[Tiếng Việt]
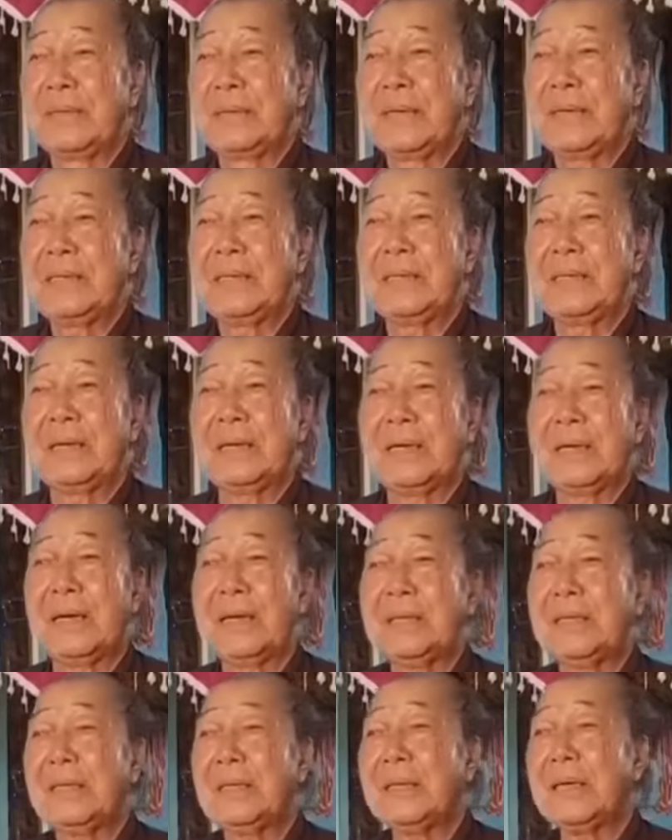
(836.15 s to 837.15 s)
vậy thì giờ
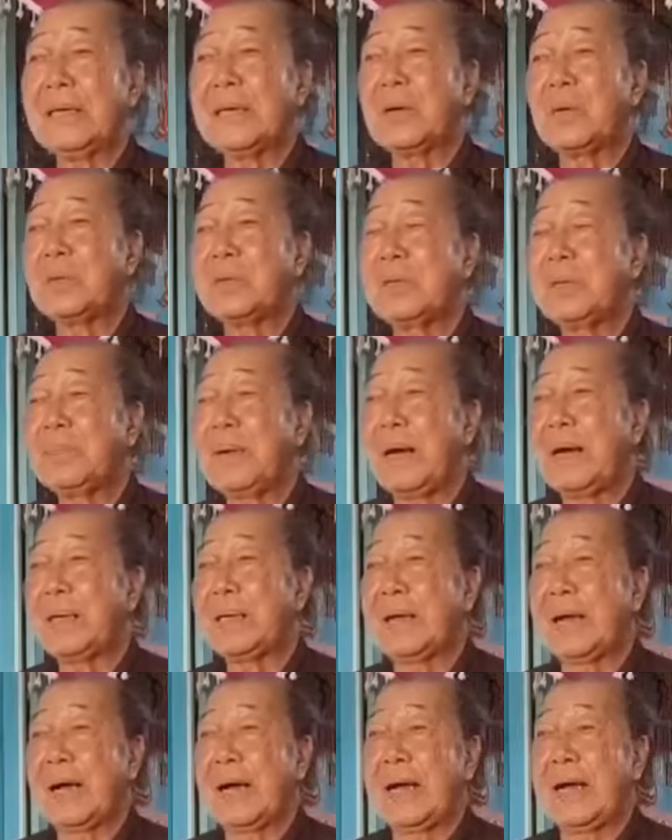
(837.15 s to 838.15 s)
đây đến cái câu thứ ba
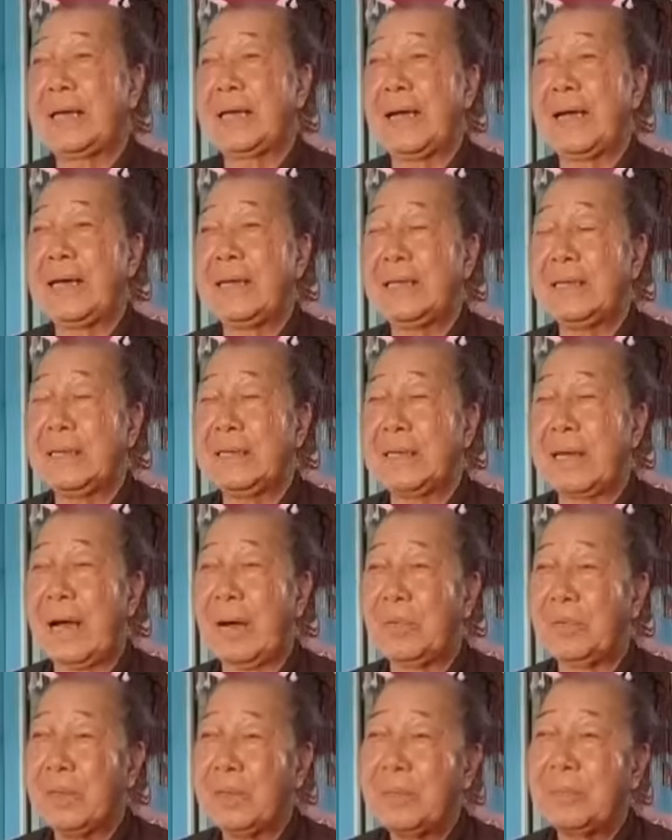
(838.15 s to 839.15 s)
là ngày nay đó
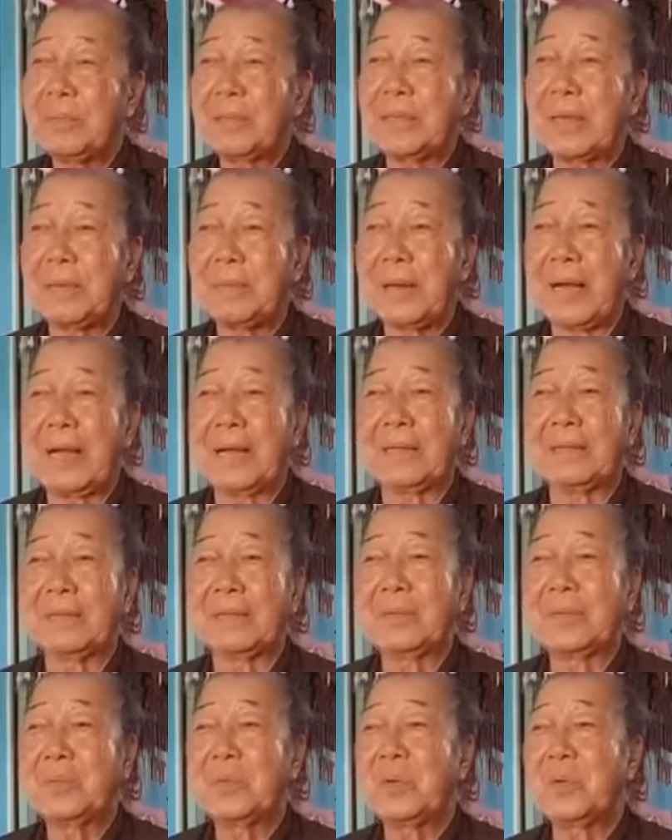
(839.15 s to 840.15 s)
đạo đức mà chẳng màng
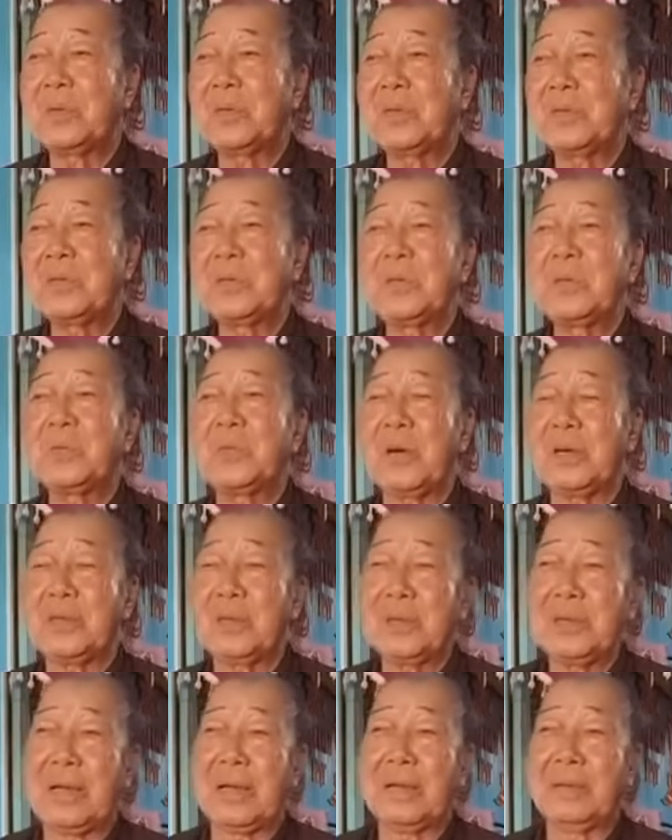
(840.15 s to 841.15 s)
chúng tôi chỉ xuyên qua
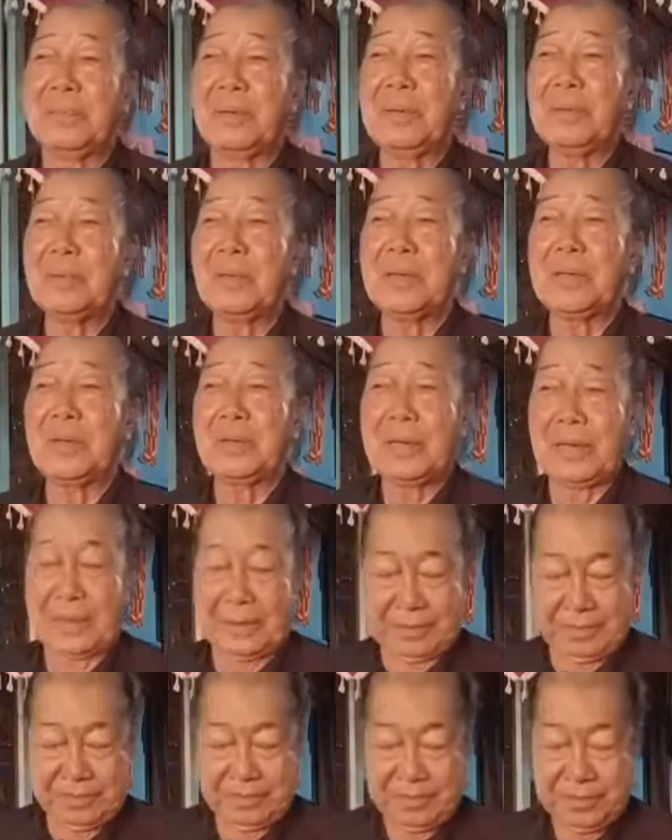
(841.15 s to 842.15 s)
thôi à hớp qua thôi
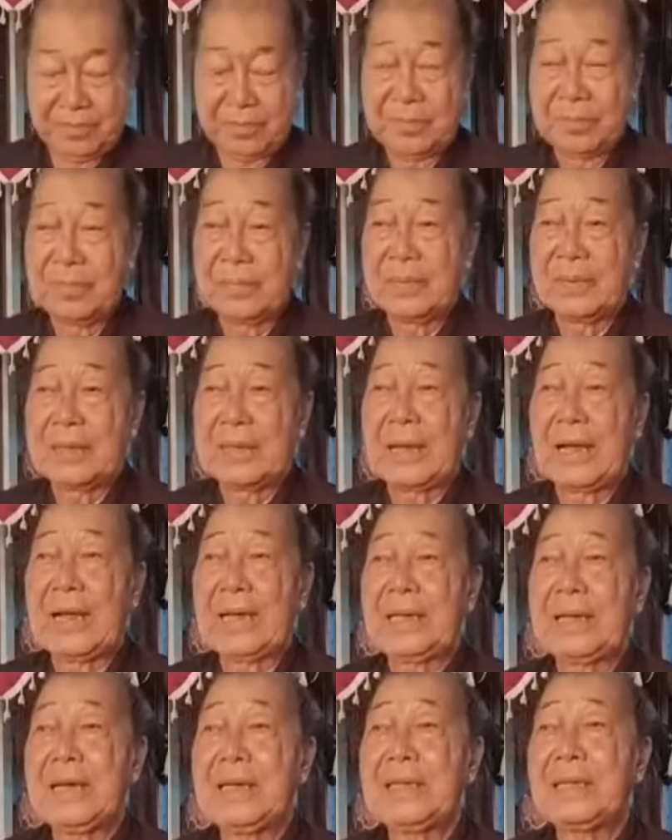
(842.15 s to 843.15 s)
à
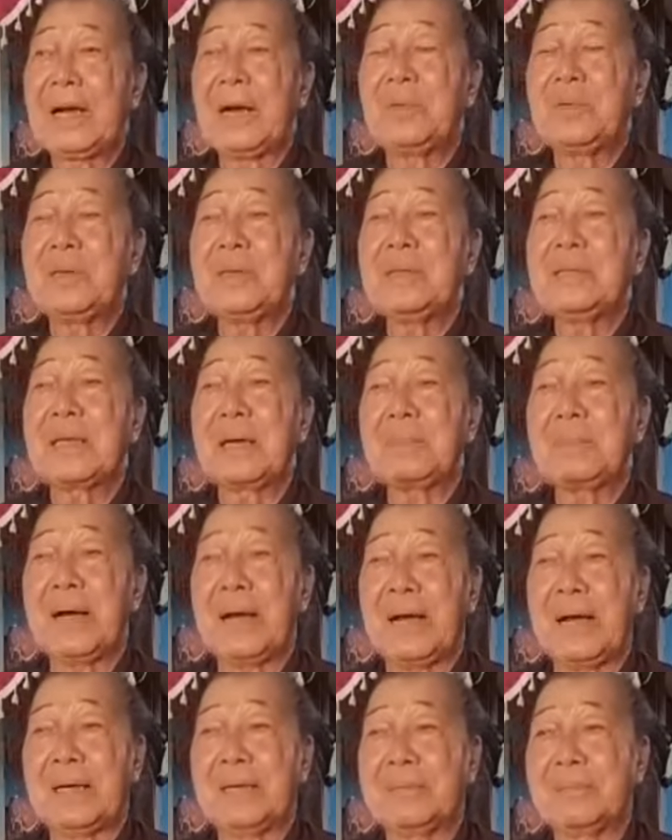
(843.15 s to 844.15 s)
ngày nay đạo đức chẳng
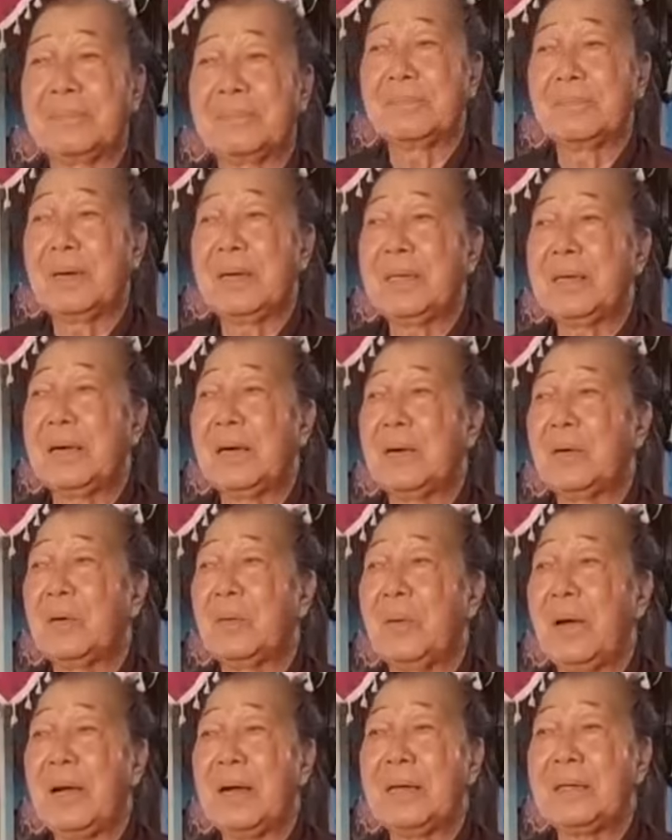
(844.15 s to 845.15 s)
màng bây giờ
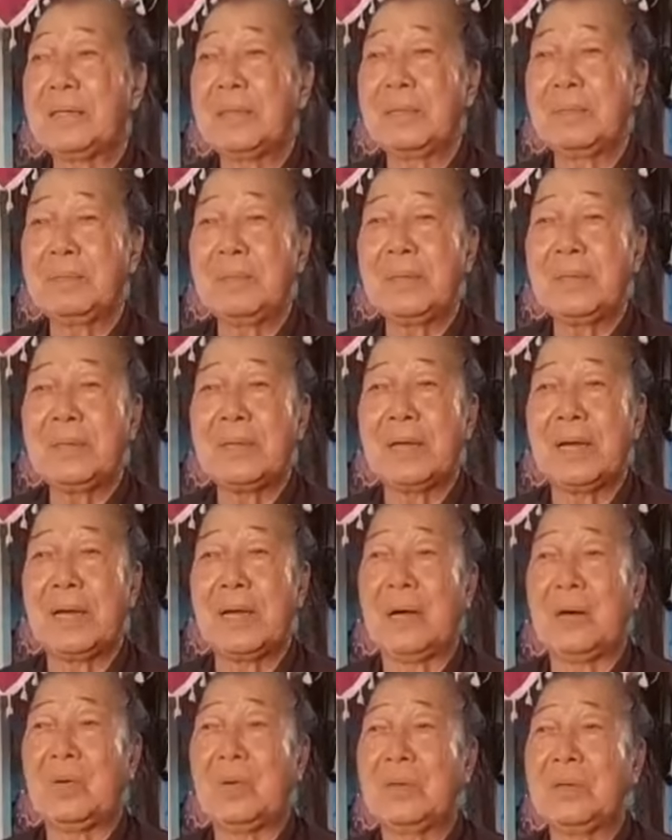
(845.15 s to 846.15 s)
cô bác anh chị em biết
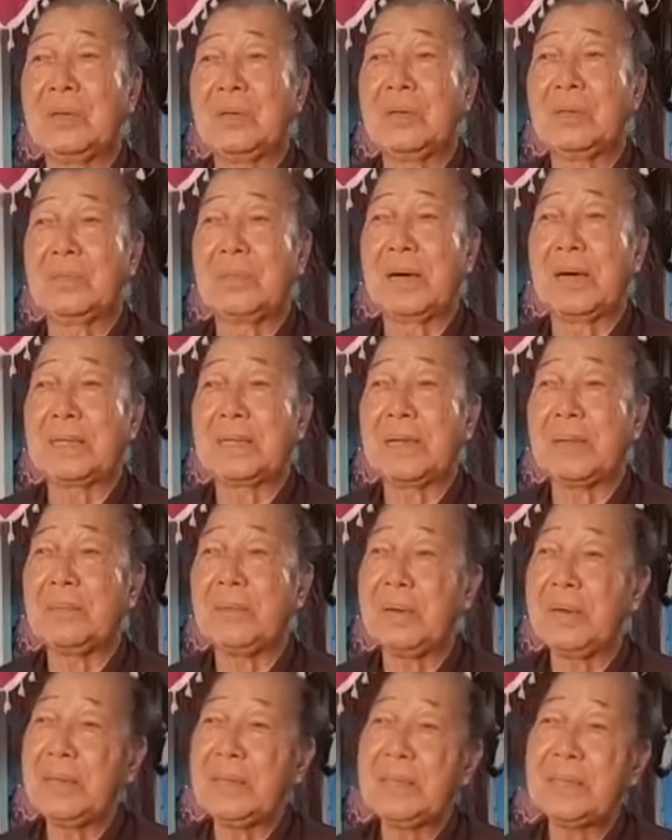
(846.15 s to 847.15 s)
là con người mà người ta
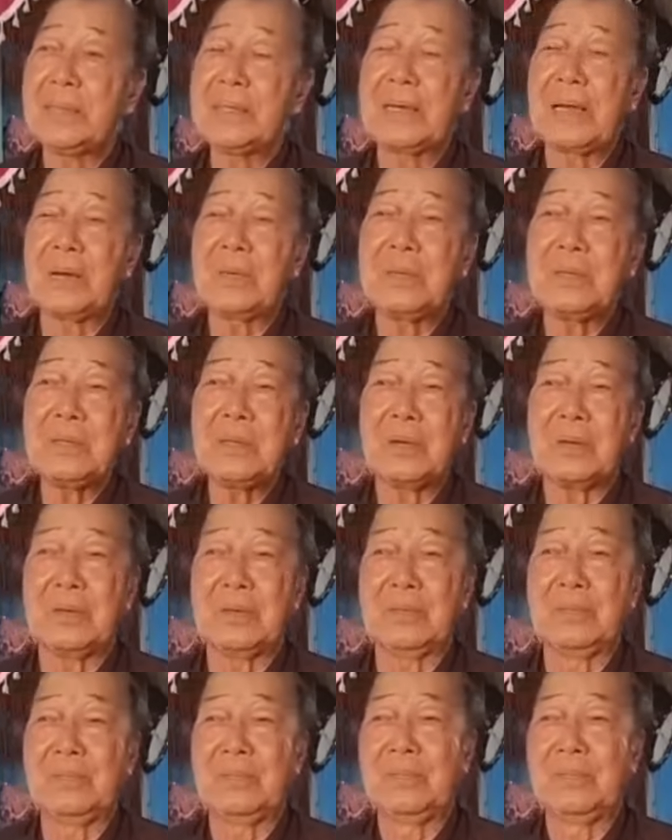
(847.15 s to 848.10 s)
thấy được đạo đức rồi